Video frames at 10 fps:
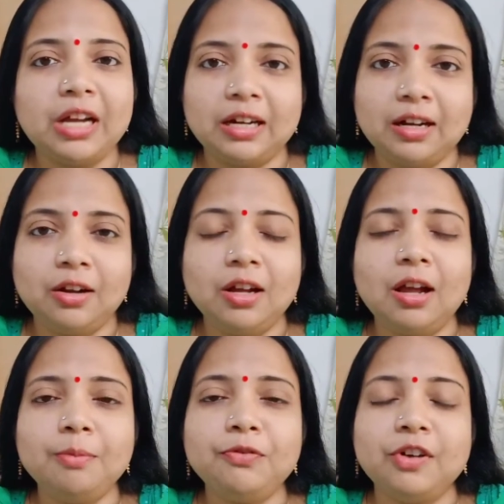ডাকা হয়
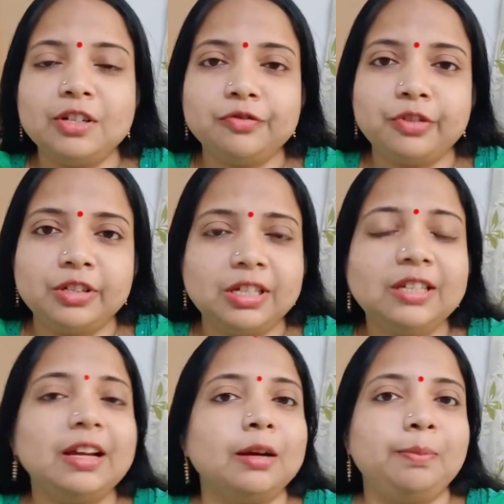আমি ফার্স্ট ফেজেই
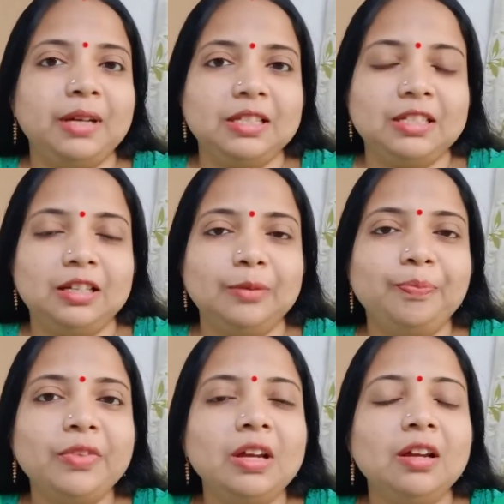ডাক পেয়েছিলাম
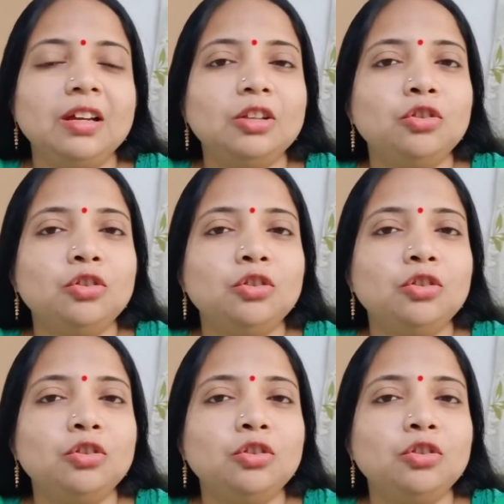কিন্তু